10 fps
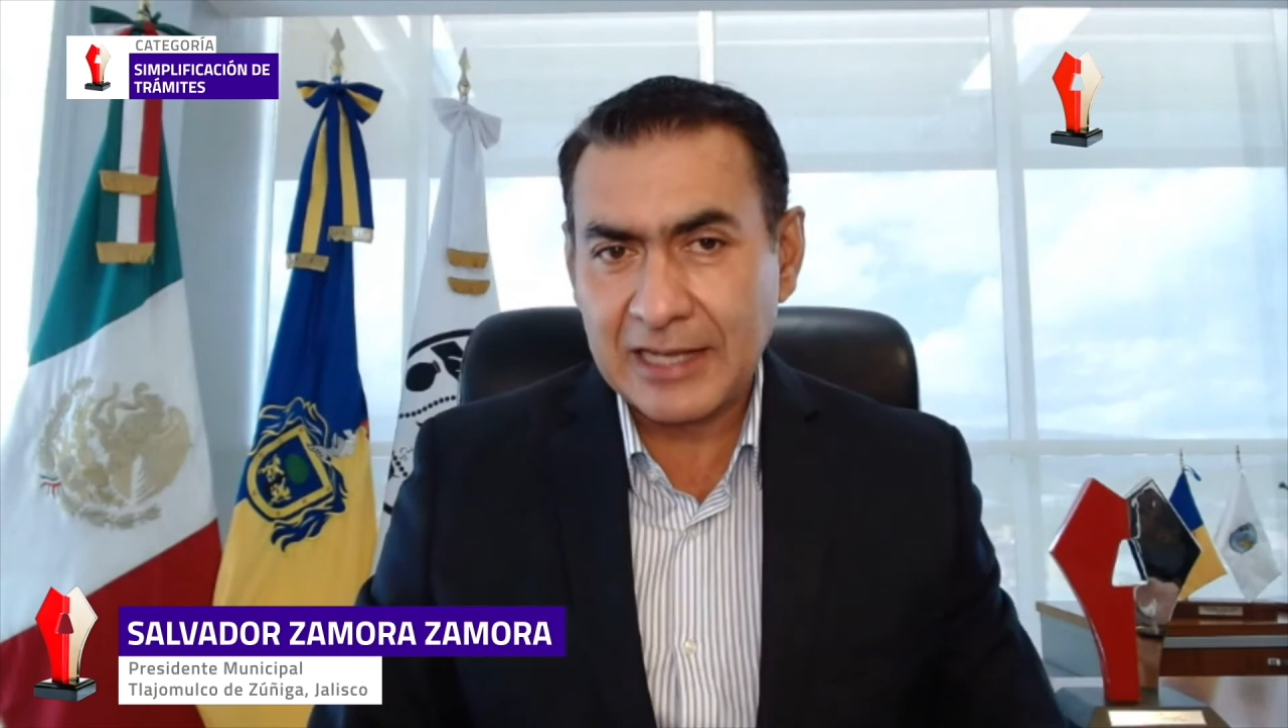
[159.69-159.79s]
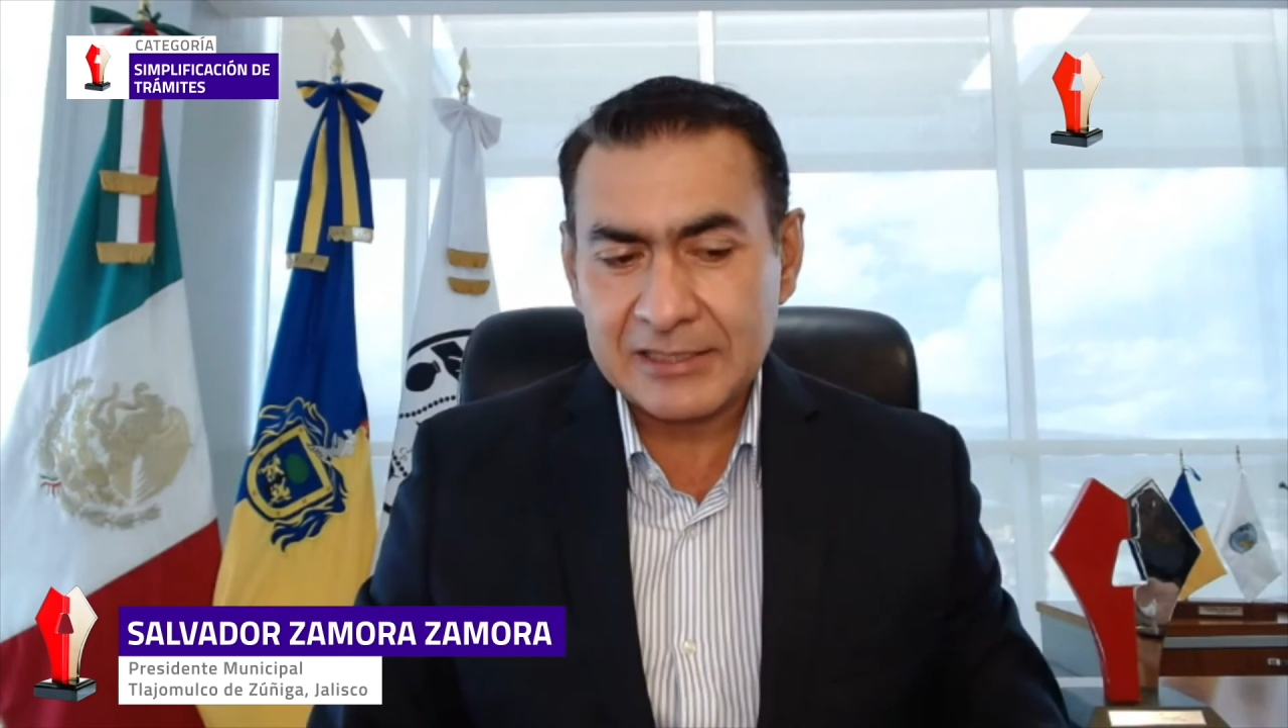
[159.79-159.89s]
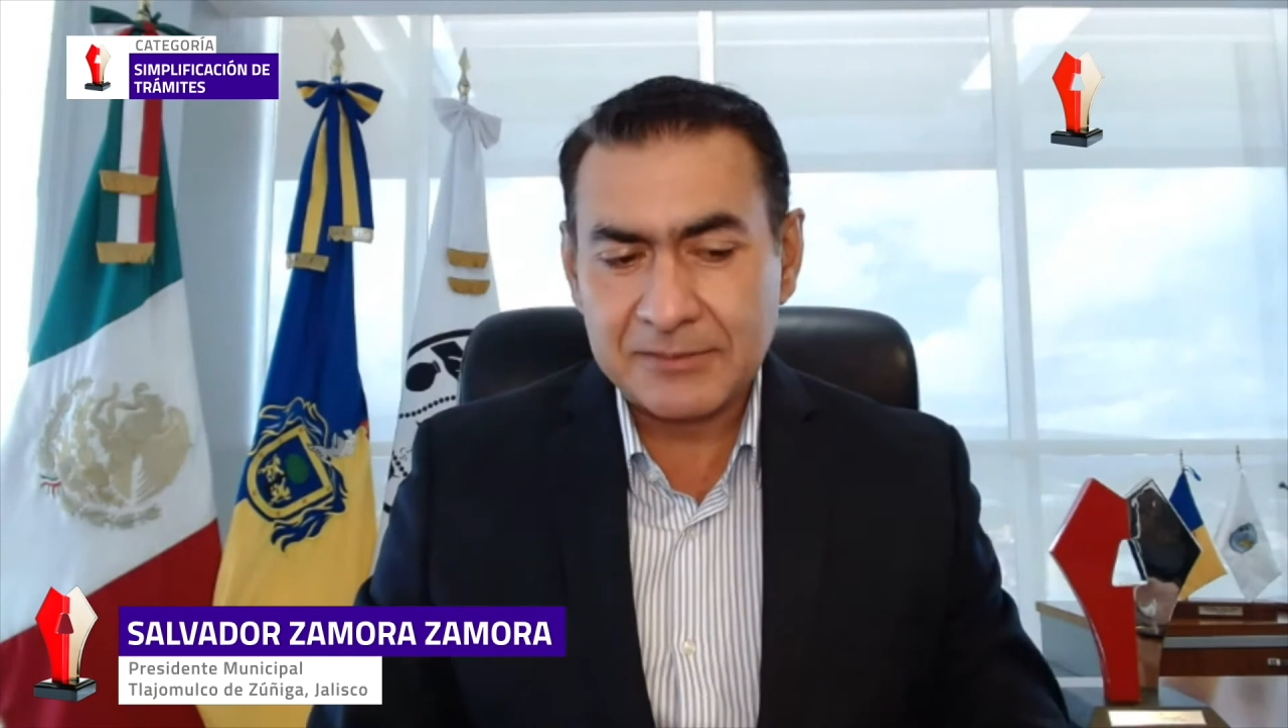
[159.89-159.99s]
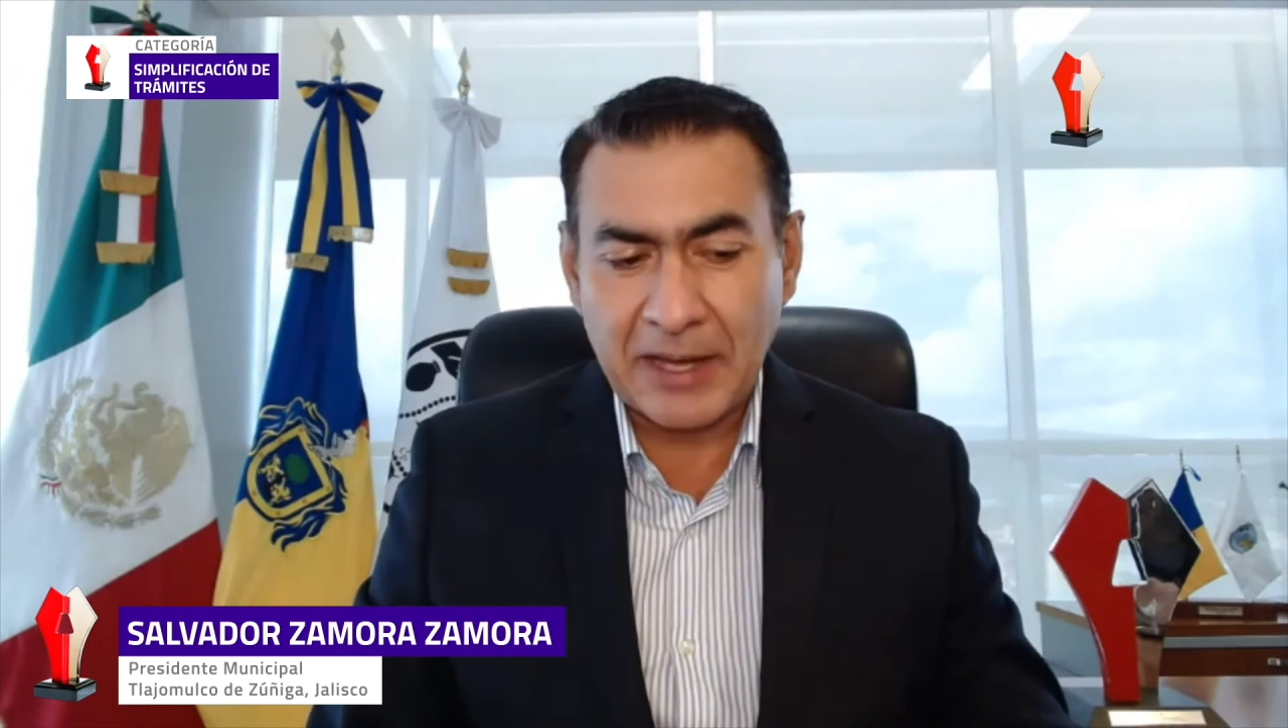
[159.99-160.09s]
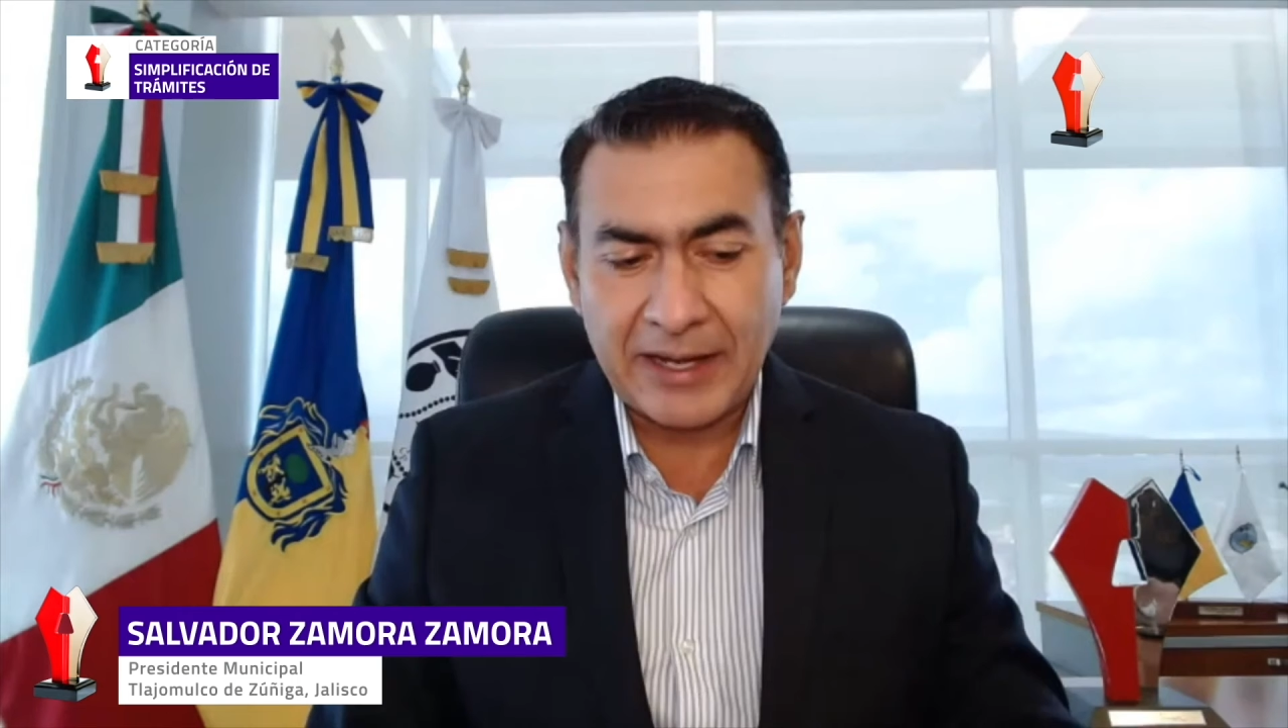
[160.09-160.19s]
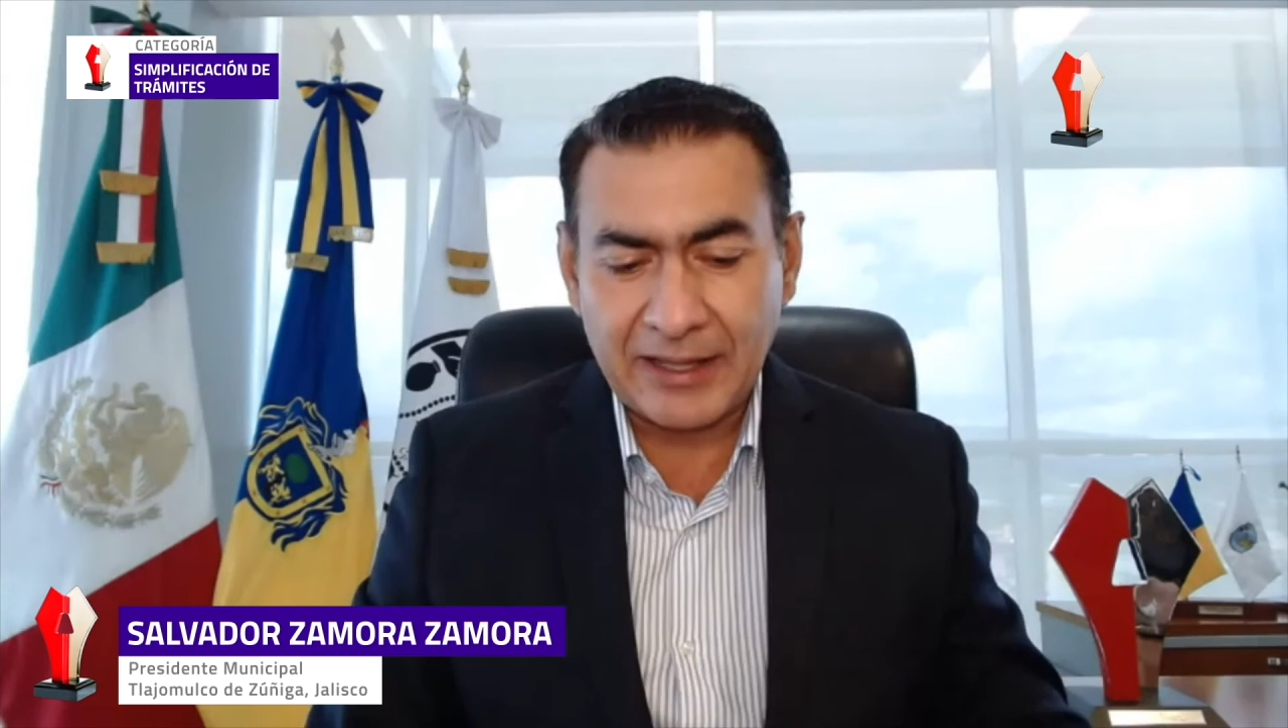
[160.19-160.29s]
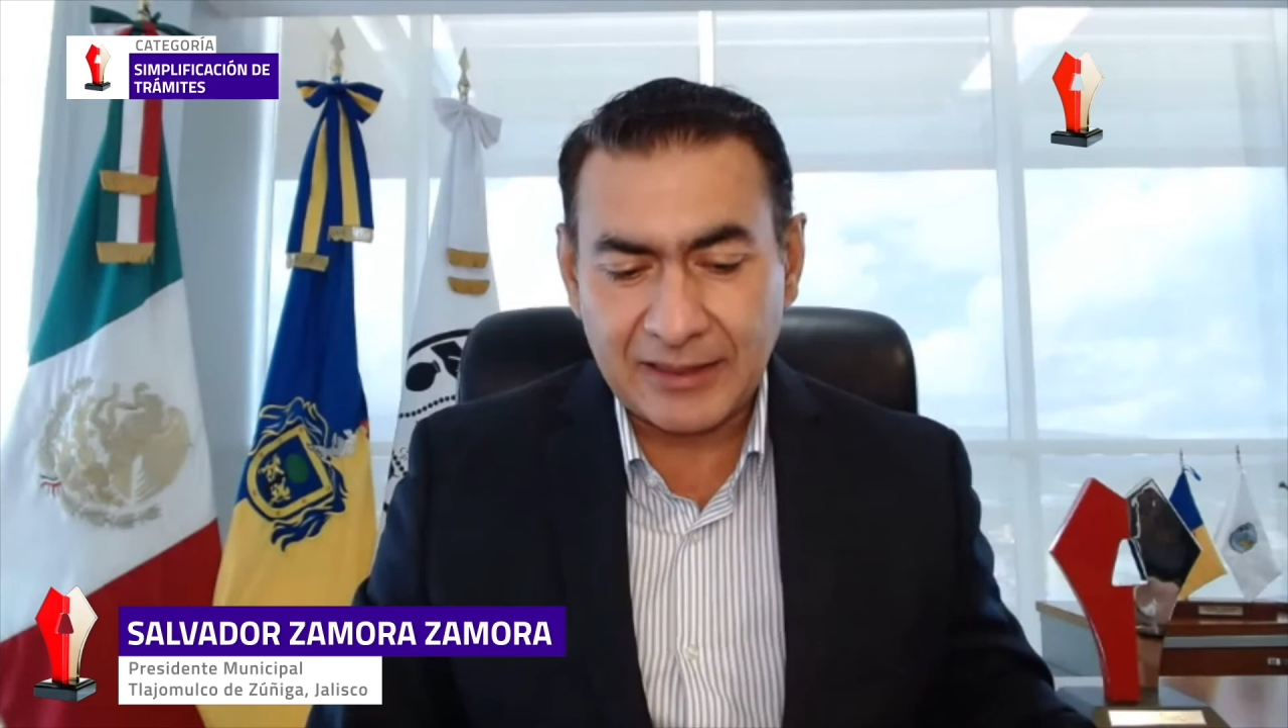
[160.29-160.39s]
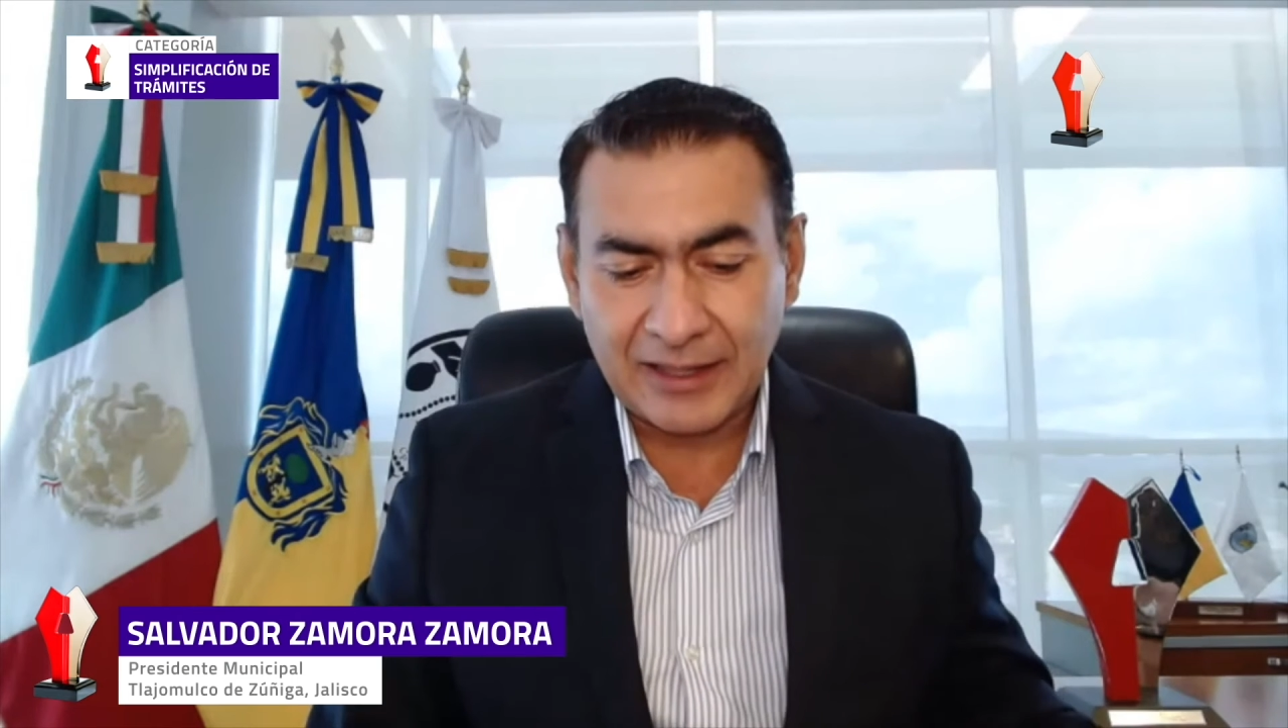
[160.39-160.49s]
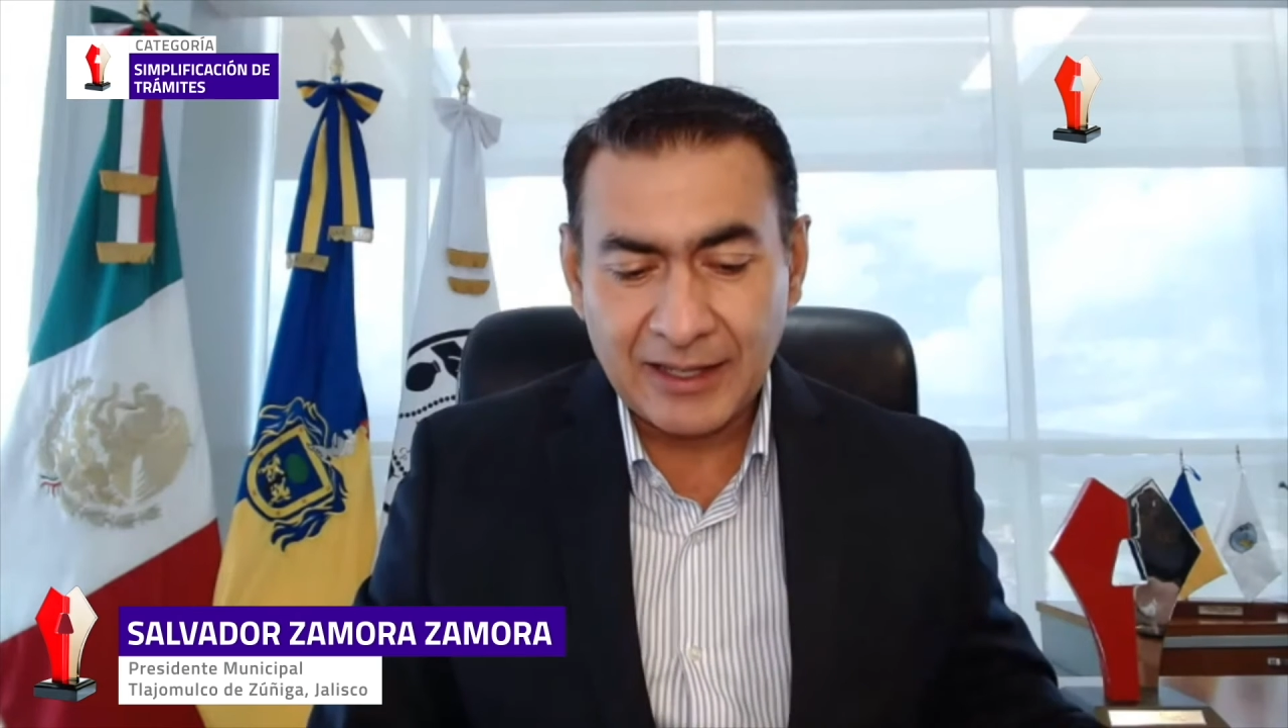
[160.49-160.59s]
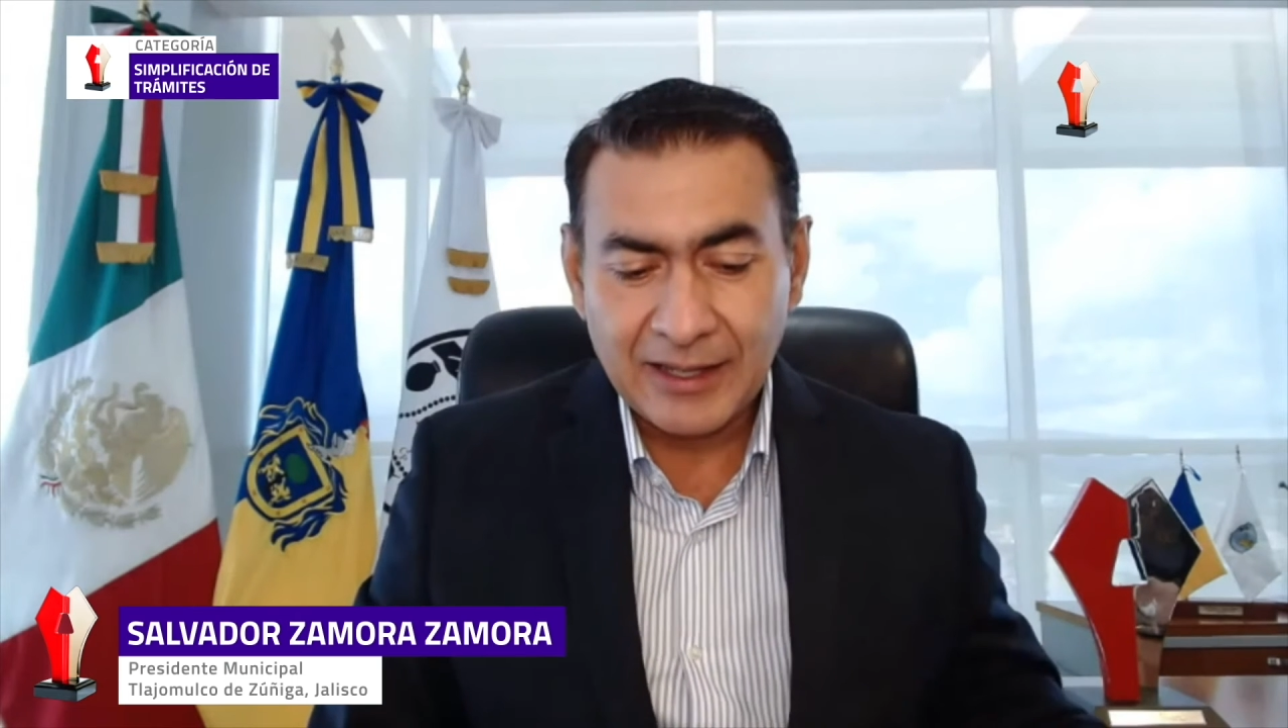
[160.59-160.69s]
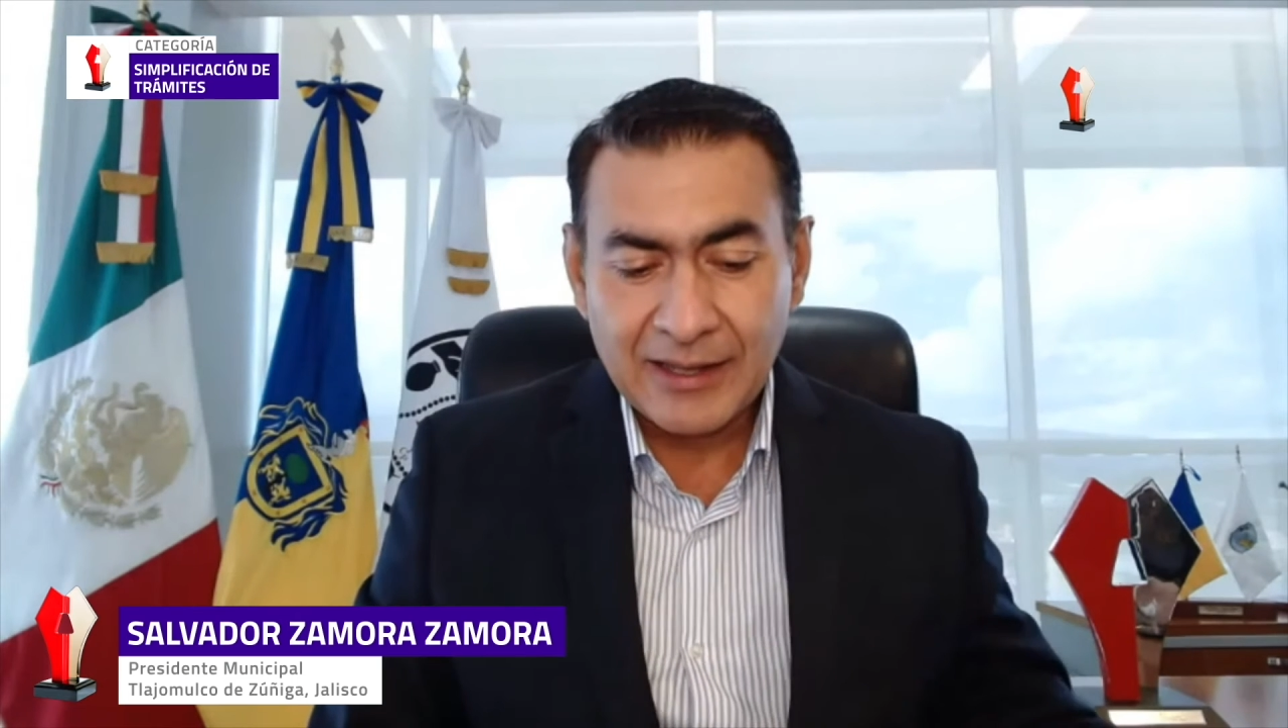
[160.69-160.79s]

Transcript: transparente.